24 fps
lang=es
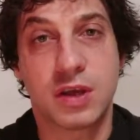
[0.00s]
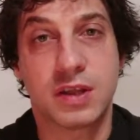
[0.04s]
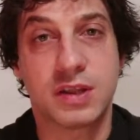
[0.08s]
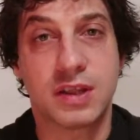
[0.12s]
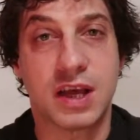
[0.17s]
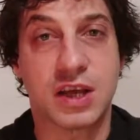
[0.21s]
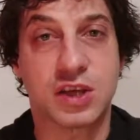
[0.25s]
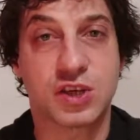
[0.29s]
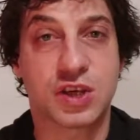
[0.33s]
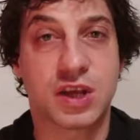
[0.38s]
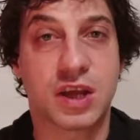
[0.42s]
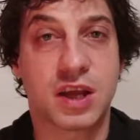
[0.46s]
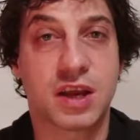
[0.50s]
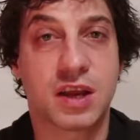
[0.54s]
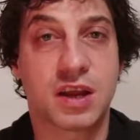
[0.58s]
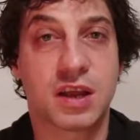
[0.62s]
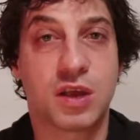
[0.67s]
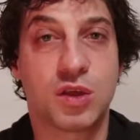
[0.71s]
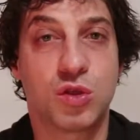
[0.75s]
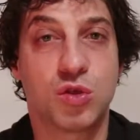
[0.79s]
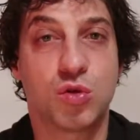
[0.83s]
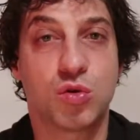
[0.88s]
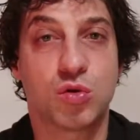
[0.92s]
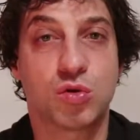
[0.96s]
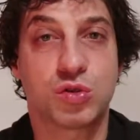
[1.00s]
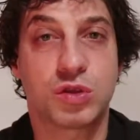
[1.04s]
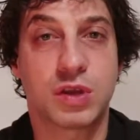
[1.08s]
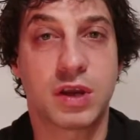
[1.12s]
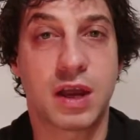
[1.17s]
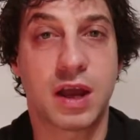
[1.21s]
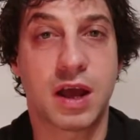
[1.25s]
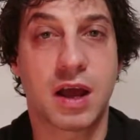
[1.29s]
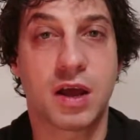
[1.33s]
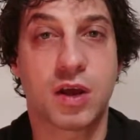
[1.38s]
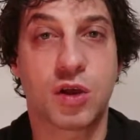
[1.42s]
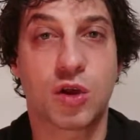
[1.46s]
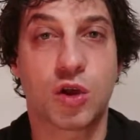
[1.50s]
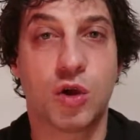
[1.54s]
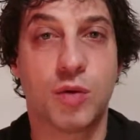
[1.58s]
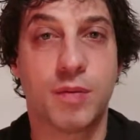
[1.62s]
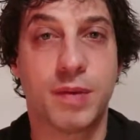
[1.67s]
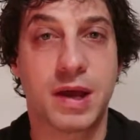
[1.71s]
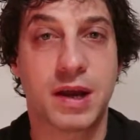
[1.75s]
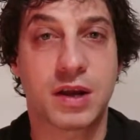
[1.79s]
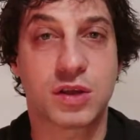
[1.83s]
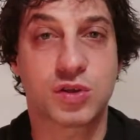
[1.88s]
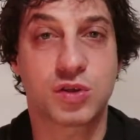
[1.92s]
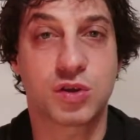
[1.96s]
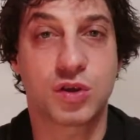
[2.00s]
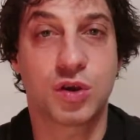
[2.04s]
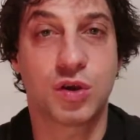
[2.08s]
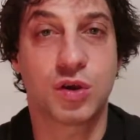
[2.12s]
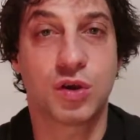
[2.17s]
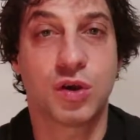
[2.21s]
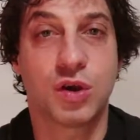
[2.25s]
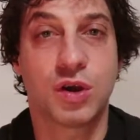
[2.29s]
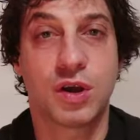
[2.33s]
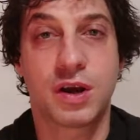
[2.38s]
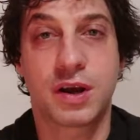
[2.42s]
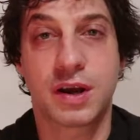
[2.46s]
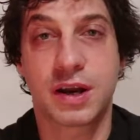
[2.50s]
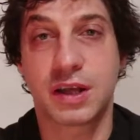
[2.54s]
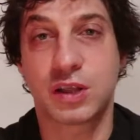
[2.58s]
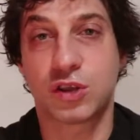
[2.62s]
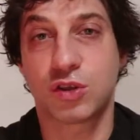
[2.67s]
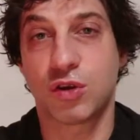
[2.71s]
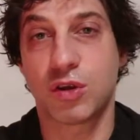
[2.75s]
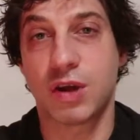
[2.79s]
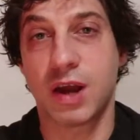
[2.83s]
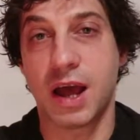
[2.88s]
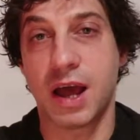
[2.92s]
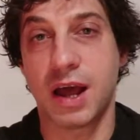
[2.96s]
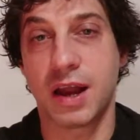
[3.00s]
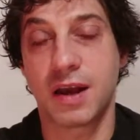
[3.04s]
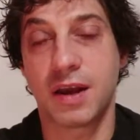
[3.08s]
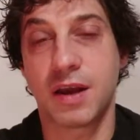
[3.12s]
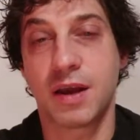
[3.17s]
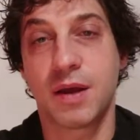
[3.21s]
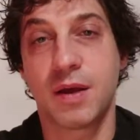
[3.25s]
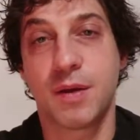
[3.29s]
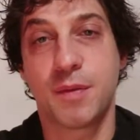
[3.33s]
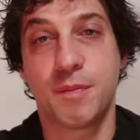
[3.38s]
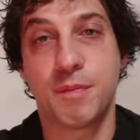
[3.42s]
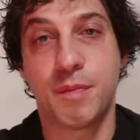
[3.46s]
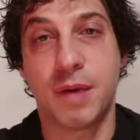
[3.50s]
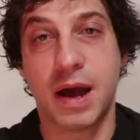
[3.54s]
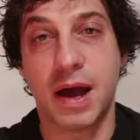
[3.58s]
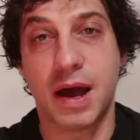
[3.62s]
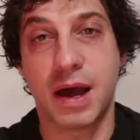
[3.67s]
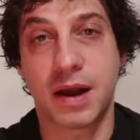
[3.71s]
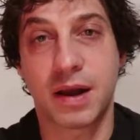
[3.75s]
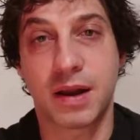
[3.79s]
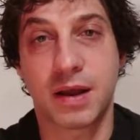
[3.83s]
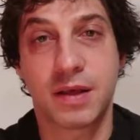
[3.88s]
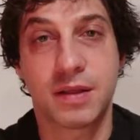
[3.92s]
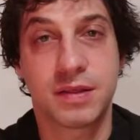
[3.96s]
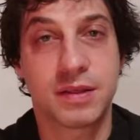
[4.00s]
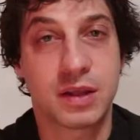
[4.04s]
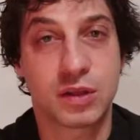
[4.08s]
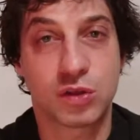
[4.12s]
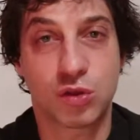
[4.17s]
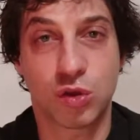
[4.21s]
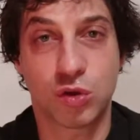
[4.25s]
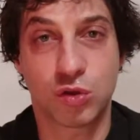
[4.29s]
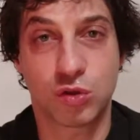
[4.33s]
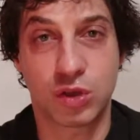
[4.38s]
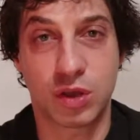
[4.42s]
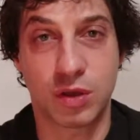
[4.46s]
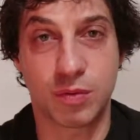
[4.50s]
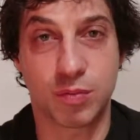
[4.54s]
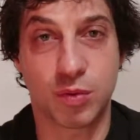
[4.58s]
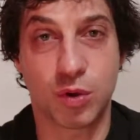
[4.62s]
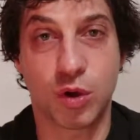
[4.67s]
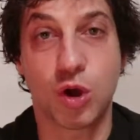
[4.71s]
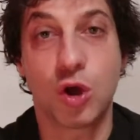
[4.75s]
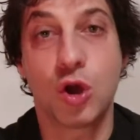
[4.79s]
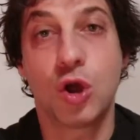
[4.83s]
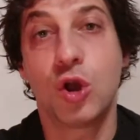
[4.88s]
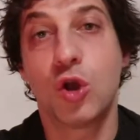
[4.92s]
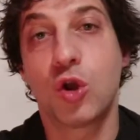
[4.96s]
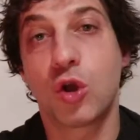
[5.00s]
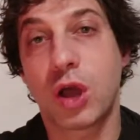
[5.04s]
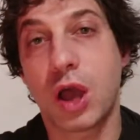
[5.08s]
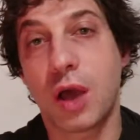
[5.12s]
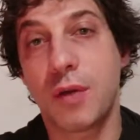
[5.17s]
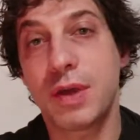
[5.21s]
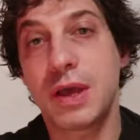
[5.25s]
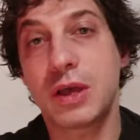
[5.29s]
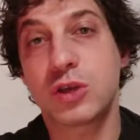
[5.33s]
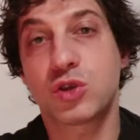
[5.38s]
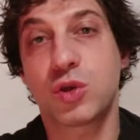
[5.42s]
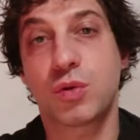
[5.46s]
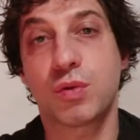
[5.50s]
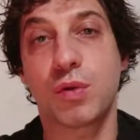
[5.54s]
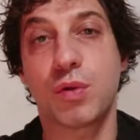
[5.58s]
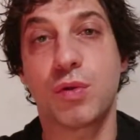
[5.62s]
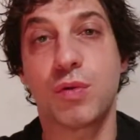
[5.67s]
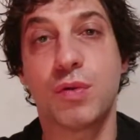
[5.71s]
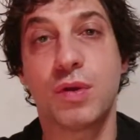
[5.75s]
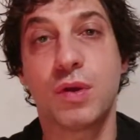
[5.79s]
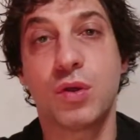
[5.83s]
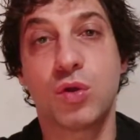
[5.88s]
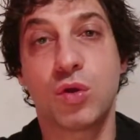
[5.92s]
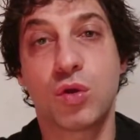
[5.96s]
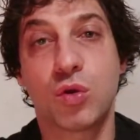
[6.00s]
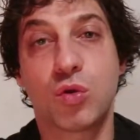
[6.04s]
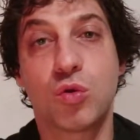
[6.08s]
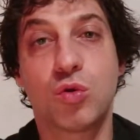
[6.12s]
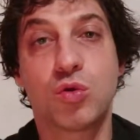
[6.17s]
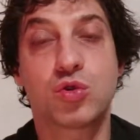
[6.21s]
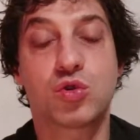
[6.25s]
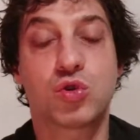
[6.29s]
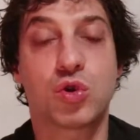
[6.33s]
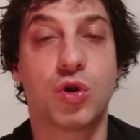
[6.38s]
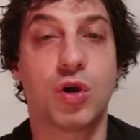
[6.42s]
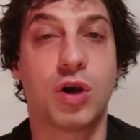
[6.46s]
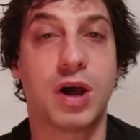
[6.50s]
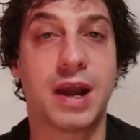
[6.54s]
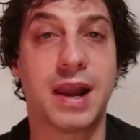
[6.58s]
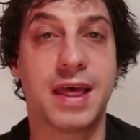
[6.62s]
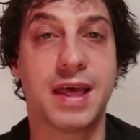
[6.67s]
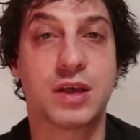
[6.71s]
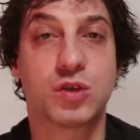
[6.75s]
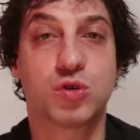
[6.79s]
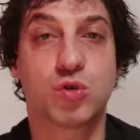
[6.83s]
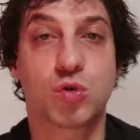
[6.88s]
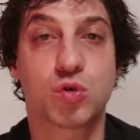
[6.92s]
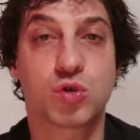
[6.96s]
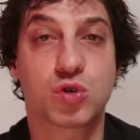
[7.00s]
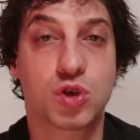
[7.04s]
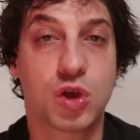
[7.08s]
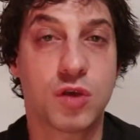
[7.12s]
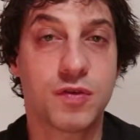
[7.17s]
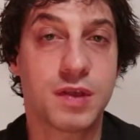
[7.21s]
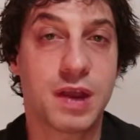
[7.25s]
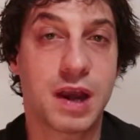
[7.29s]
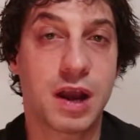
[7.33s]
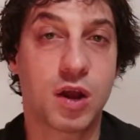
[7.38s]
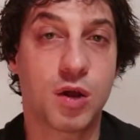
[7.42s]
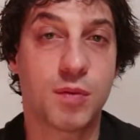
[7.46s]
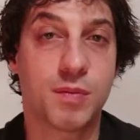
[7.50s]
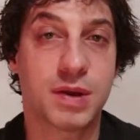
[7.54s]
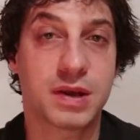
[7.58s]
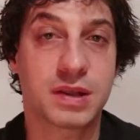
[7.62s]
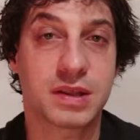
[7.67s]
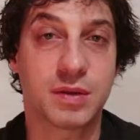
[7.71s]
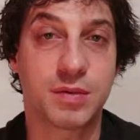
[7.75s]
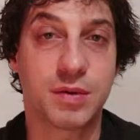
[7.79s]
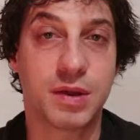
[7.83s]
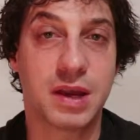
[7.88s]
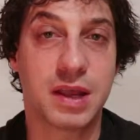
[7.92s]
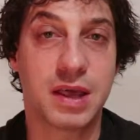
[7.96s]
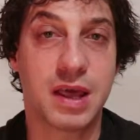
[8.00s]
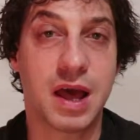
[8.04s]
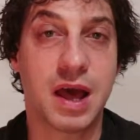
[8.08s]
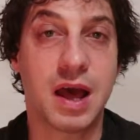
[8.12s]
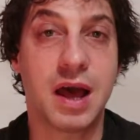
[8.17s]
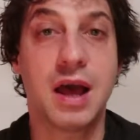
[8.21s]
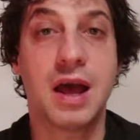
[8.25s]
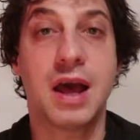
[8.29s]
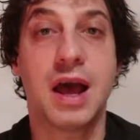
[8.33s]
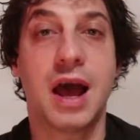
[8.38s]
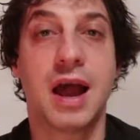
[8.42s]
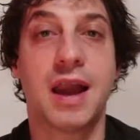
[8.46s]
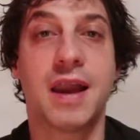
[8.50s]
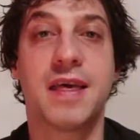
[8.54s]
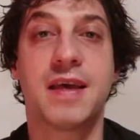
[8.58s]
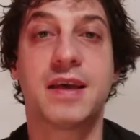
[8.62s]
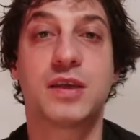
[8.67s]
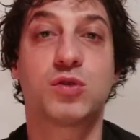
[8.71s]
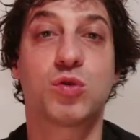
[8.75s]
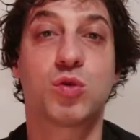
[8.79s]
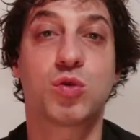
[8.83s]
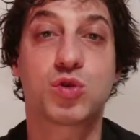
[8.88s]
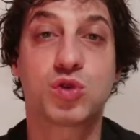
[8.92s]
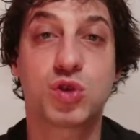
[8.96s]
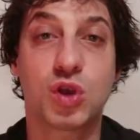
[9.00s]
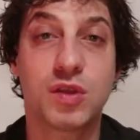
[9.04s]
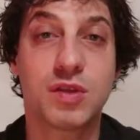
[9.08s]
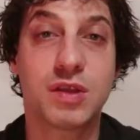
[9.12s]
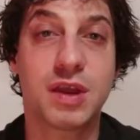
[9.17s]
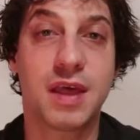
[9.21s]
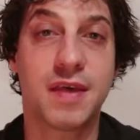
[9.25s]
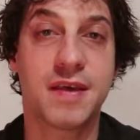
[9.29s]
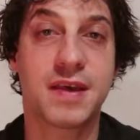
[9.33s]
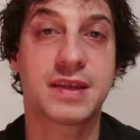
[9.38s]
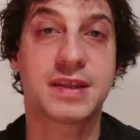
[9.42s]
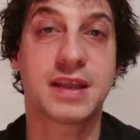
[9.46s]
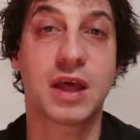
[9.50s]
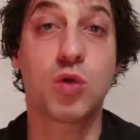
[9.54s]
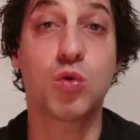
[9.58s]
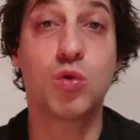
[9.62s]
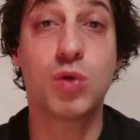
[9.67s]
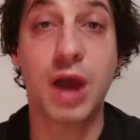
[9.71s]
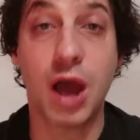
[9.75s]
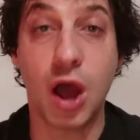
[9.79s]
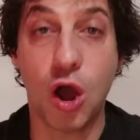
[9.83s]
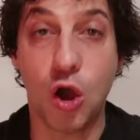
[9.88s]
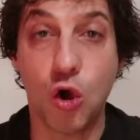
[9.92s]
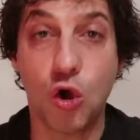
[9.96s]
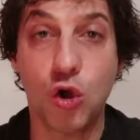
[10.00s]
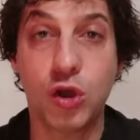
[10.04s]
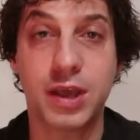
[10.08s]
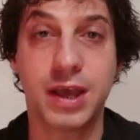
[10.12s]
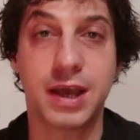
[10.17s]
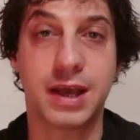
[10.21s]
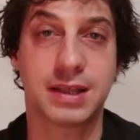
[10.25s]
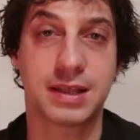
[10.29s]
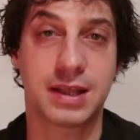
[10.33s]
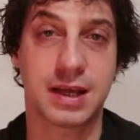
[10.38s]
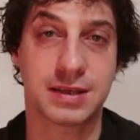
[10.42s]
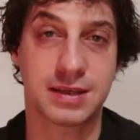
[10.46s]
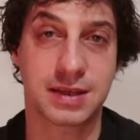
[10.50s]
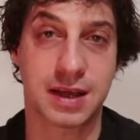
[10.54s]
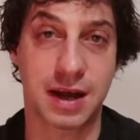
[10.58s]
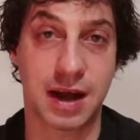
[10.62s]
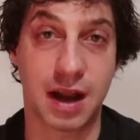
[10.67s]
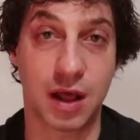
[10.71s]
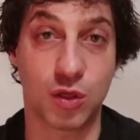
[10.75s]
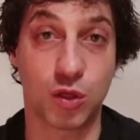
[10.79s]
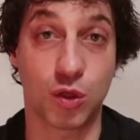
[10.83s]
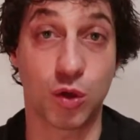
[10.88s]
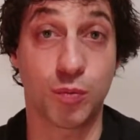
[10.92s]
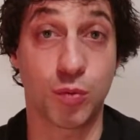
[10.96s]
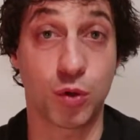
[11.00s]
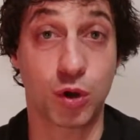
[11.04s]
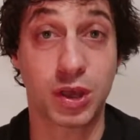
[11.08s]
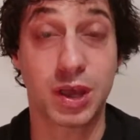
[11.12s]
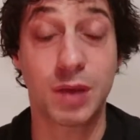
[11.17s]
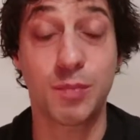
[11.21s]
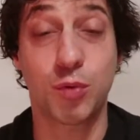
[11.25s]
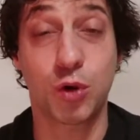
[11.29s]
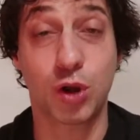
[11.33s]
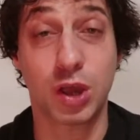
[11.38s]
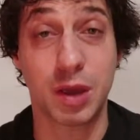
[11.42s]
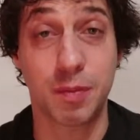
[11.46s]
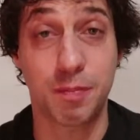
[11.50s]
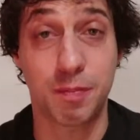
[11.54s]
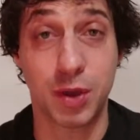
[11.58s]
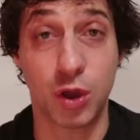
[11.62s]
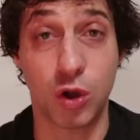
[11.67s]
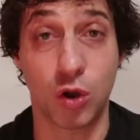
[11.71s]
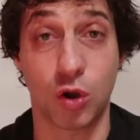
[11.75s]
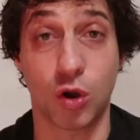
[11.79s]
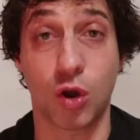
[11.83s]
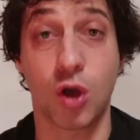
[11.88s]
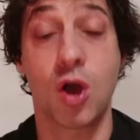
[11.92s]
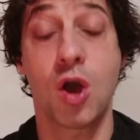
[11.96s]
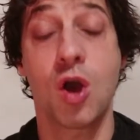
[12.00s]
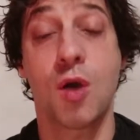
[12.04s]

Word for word: Taller, industria, comercio, restaurante, bar, de todo tipo. Lo que había sobrevivido incluso a la destrucción de la convertibilidad, a la destrucción de la dictadura, hoy está cerrando. ¿Por qué? Porque es peor.